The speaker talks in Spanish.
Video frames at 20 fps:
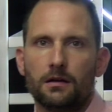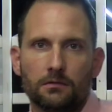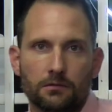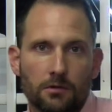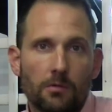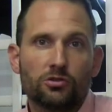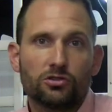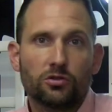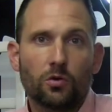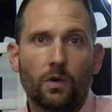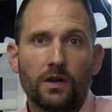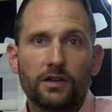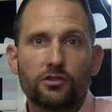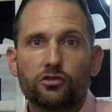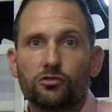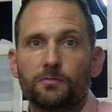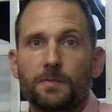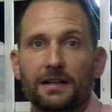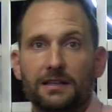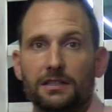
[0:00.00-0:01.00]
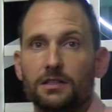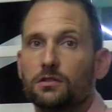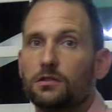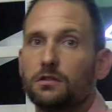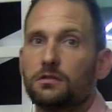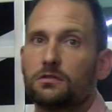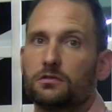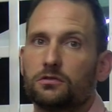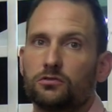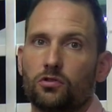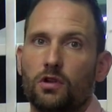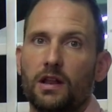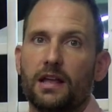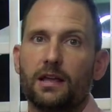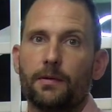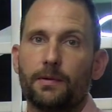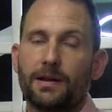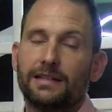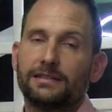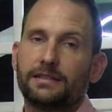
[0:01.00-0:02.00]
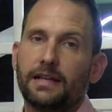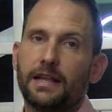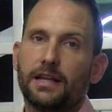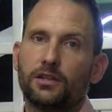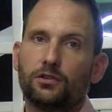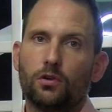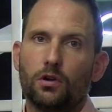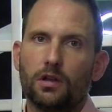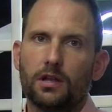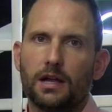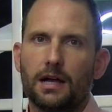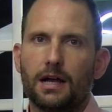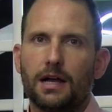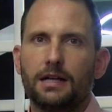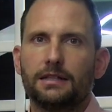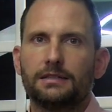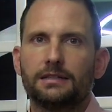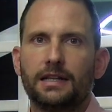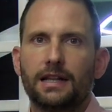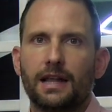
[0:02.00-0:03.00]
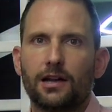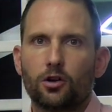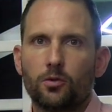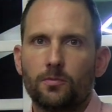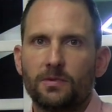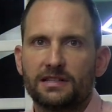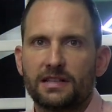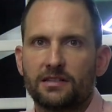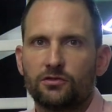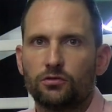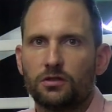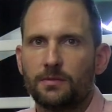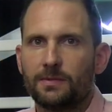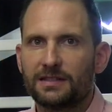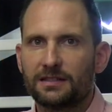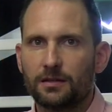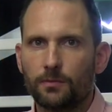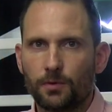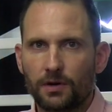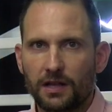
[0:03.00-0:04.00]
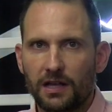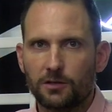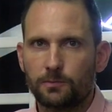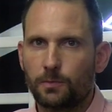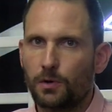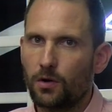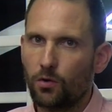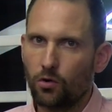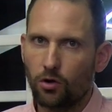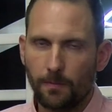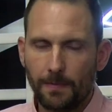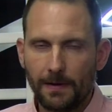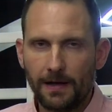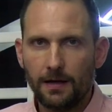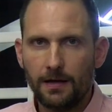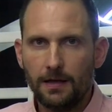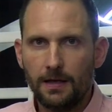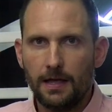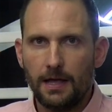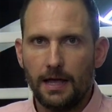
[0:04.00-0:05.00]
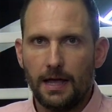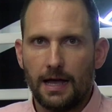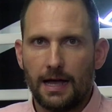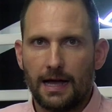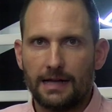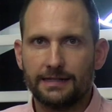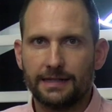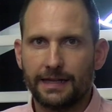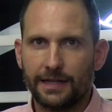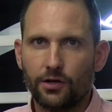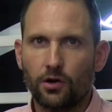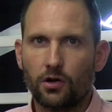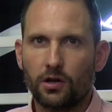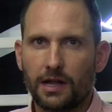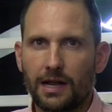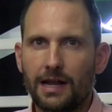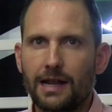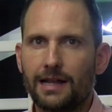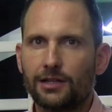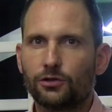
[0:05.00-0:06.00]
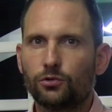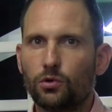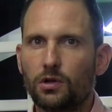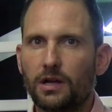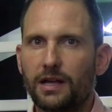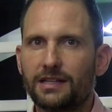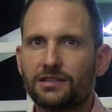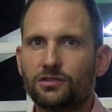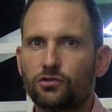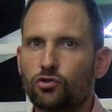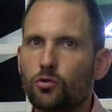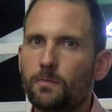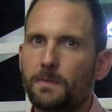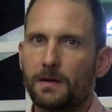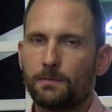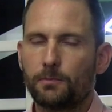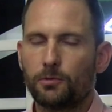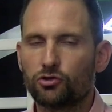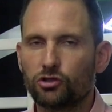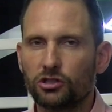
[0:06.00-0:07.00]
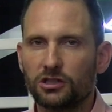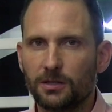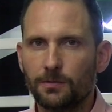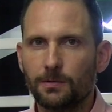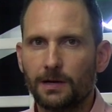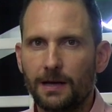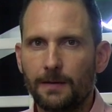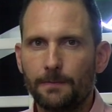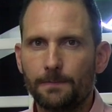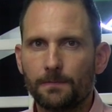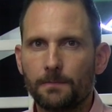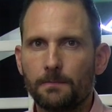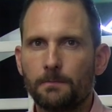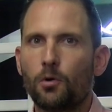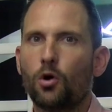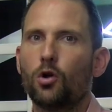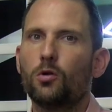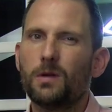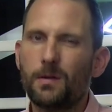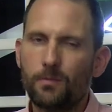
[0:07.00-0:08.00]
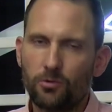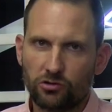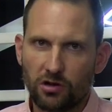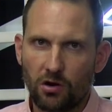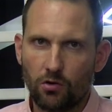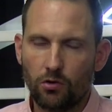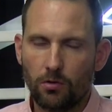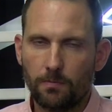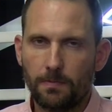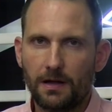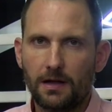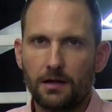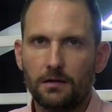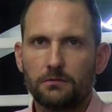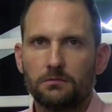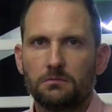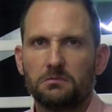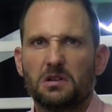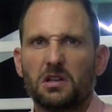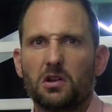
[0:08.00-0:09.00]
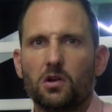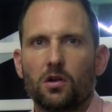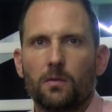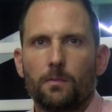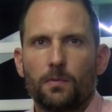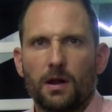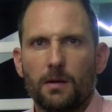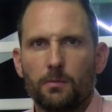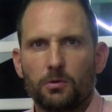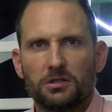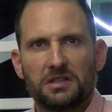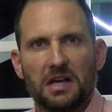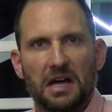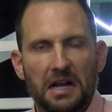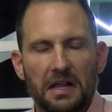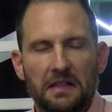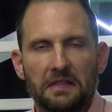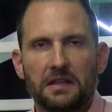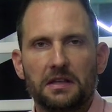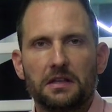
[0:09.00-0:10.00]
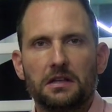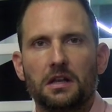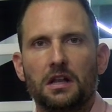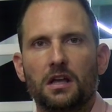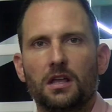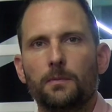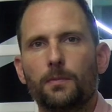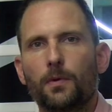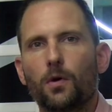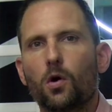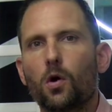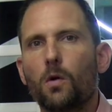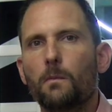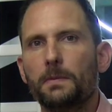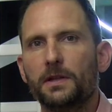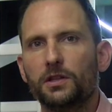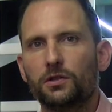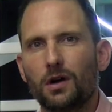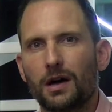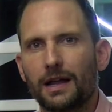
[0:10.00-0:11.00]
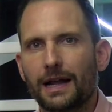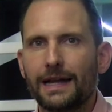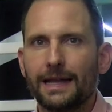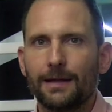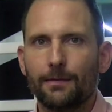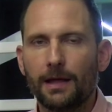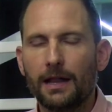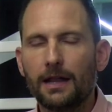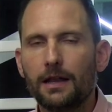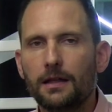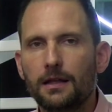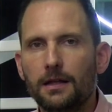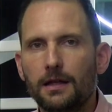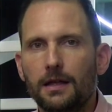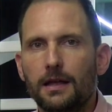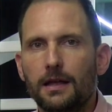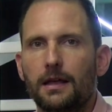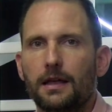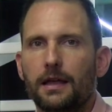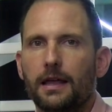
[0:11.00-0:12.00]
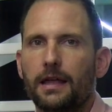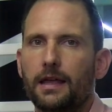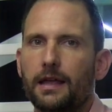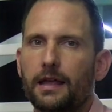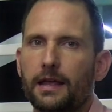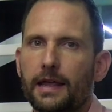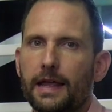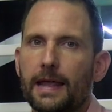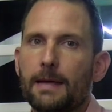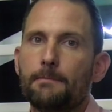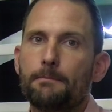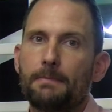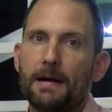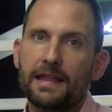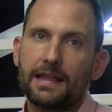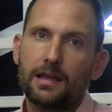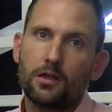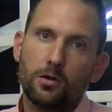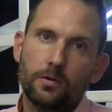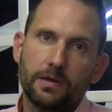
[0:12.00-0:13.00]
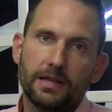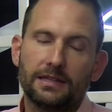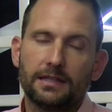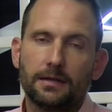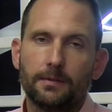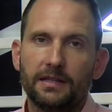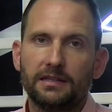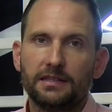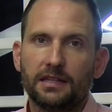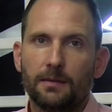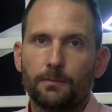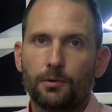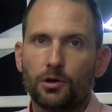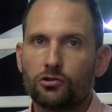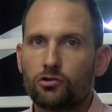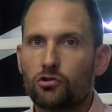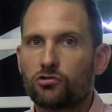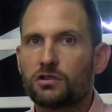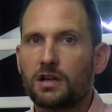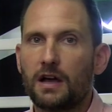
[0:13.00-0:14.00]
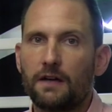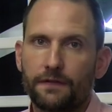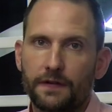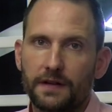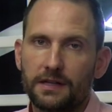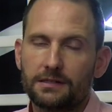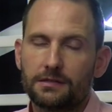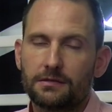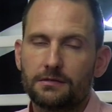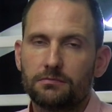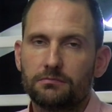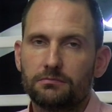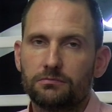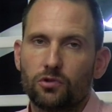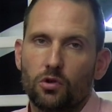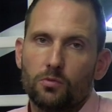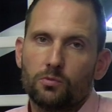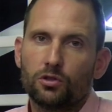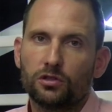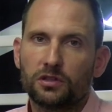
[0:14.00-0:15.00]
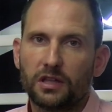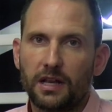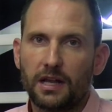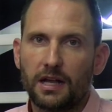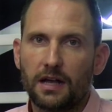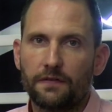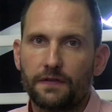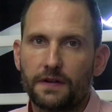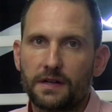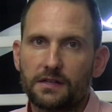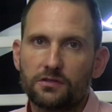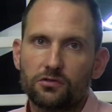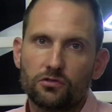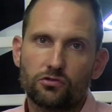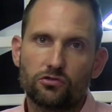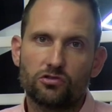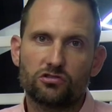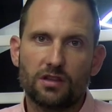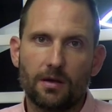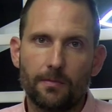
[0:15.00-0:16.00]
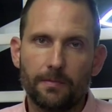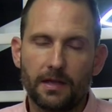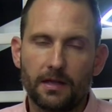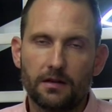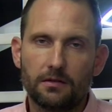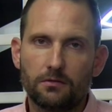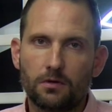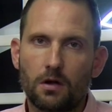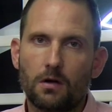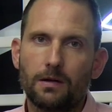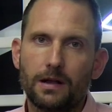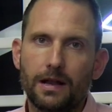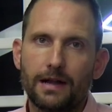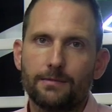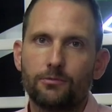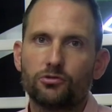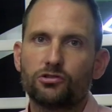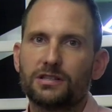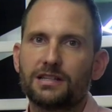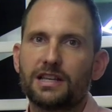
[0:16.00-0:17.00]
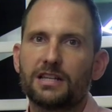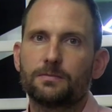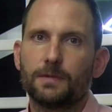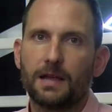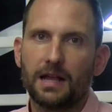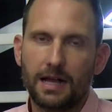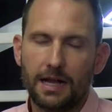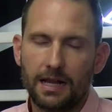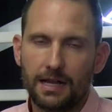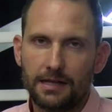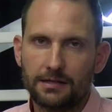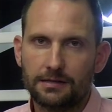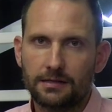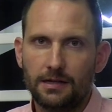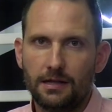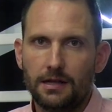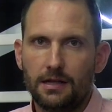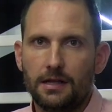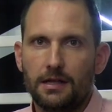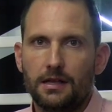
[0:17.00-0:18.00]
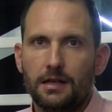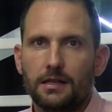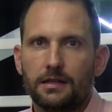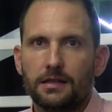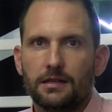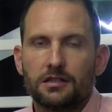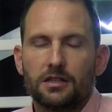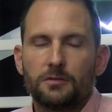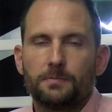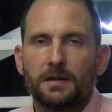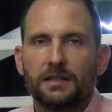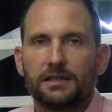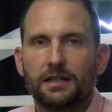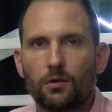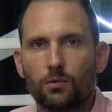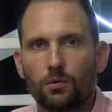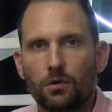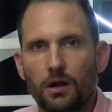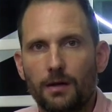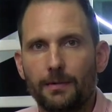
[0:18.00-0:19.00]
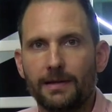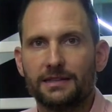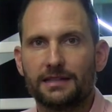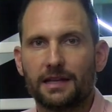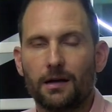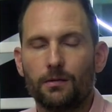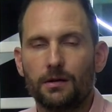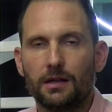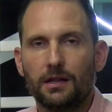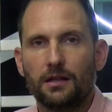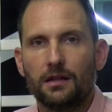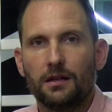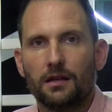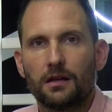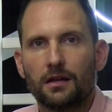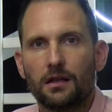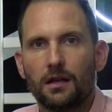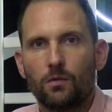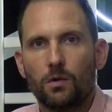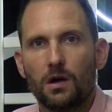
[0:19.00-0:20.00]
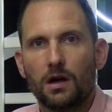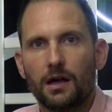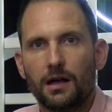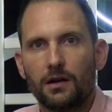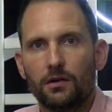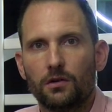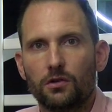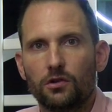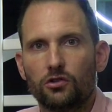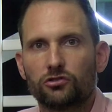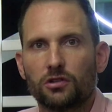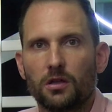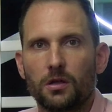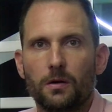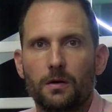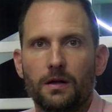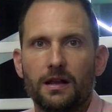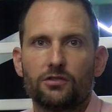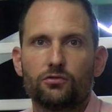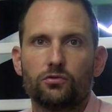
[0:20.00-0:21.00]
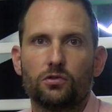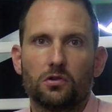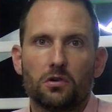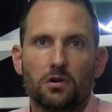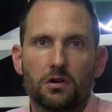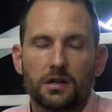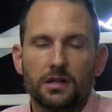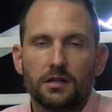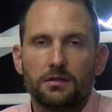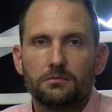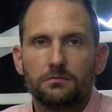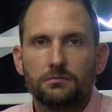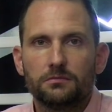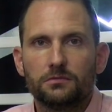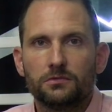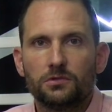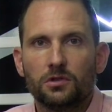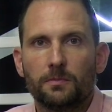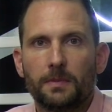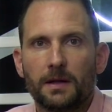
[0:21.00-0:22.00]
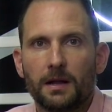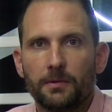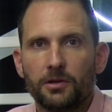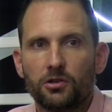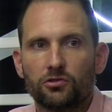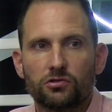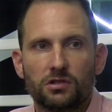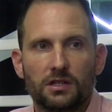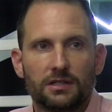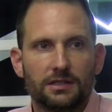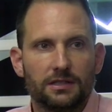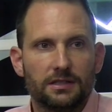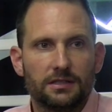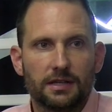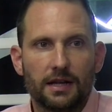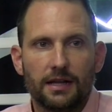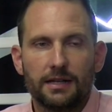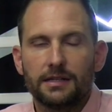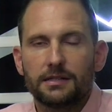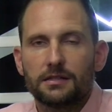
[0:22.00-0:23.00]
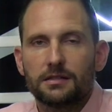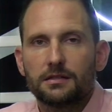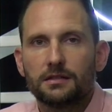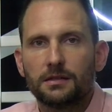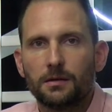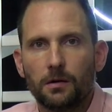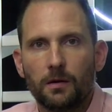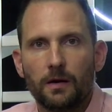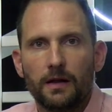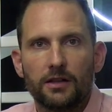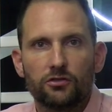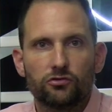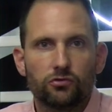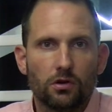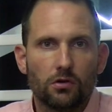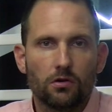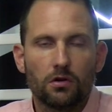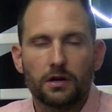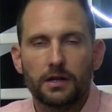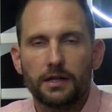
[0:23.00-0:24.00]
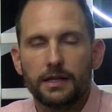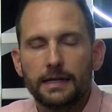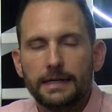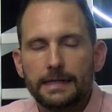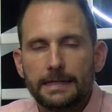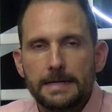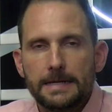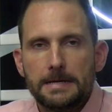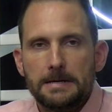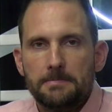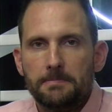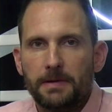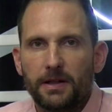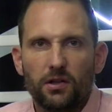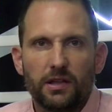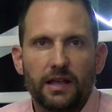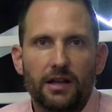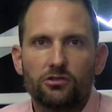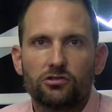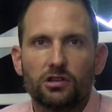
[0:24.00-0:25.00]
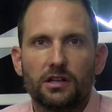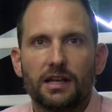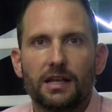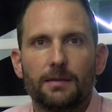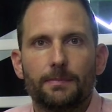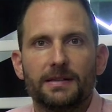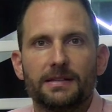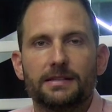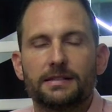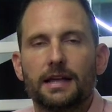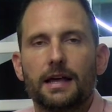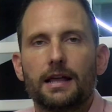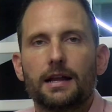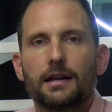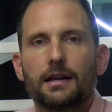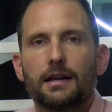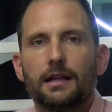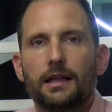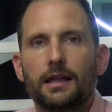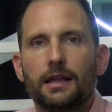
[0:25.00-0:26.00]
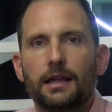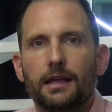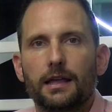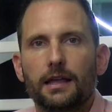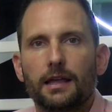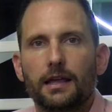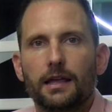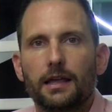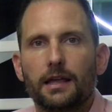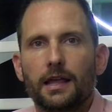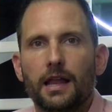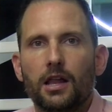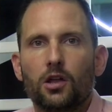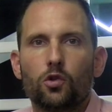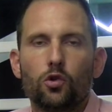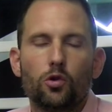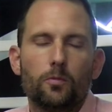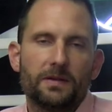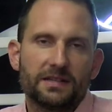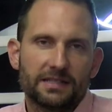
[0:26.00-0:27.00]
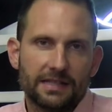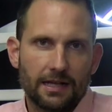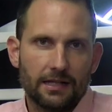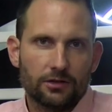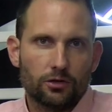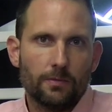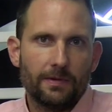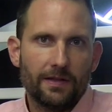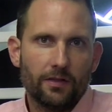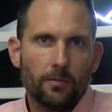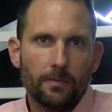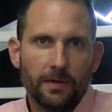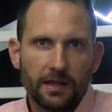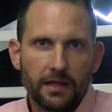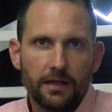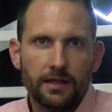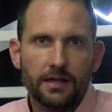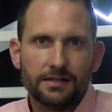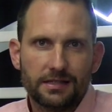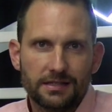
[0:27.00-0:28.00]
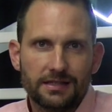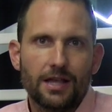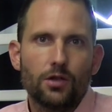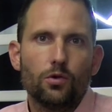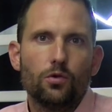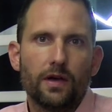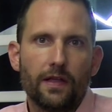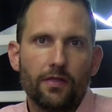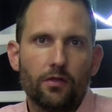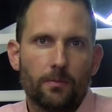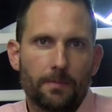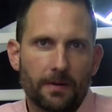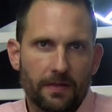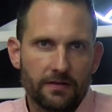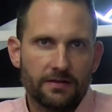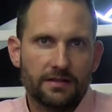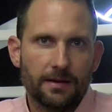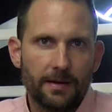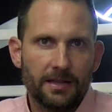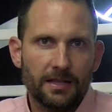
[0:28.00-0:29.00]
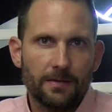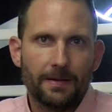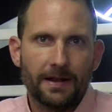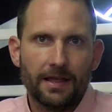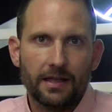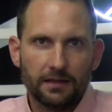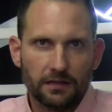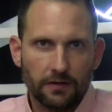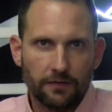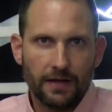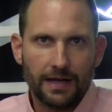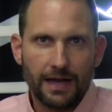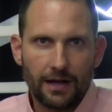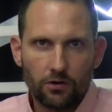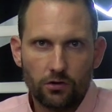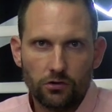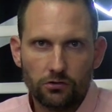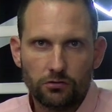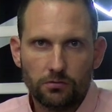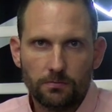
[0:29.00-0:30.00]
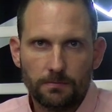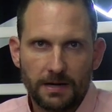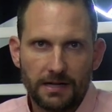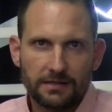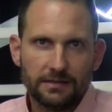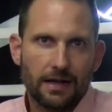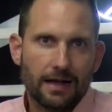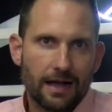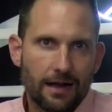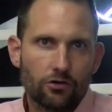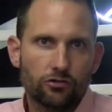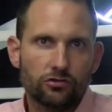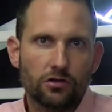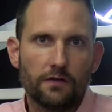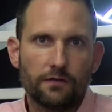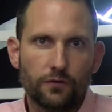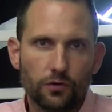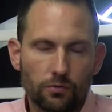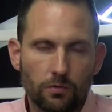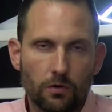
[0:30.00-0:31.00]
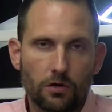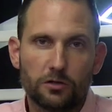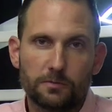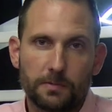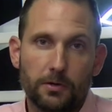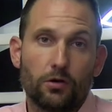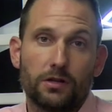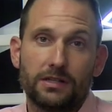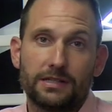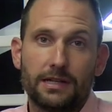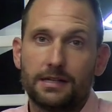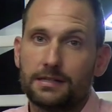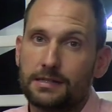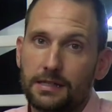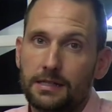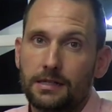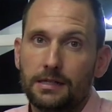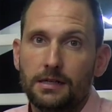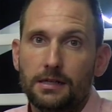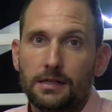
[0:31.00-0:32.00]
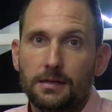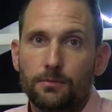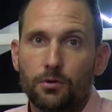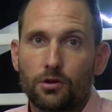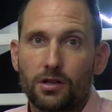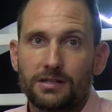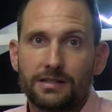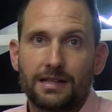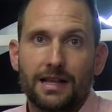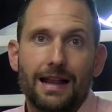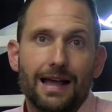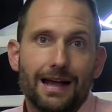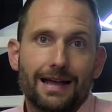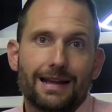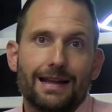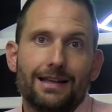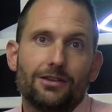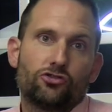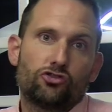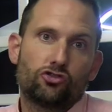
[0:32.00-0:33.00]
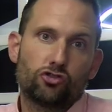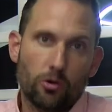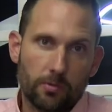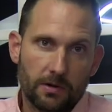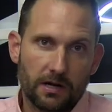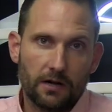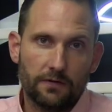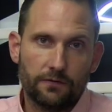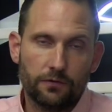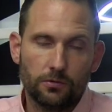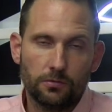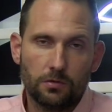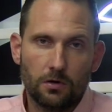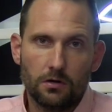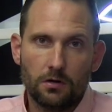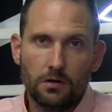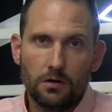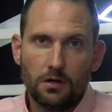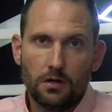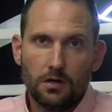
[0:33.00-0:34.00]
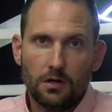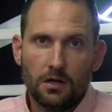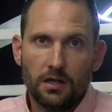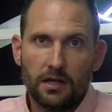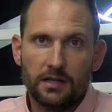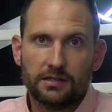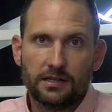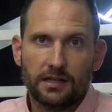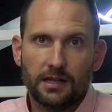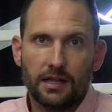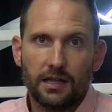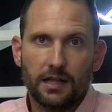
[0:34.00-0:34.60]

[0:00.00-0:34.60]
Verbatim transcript: cómo se juegan estos partidos. Solo hay que ver la trayectoria de la Roma estas últimas temporadas por Europa. Así que yo creo que la lectura es súper positiva. Volvemos a Europa, creo que por la puerta grande. El equipo compitió a gran nivel. Eh, empañado, evidentemente, por esos cafres. Todo el mundo tiene cafres, nosotros también. Luego hablaremos de esas bengalas y ese espectáculo lamentable que cuajaron los que llevaban la surigorri, yo para mí no son atletizales, llevaban la surigorri, pero ya no sé ni qué pensar, eh, el club está tomando medidas, está ayudando precisamente para identificarlos, para sacarlos del fútbol, espero que sea así, porque esta lacra sobra al fútbol, es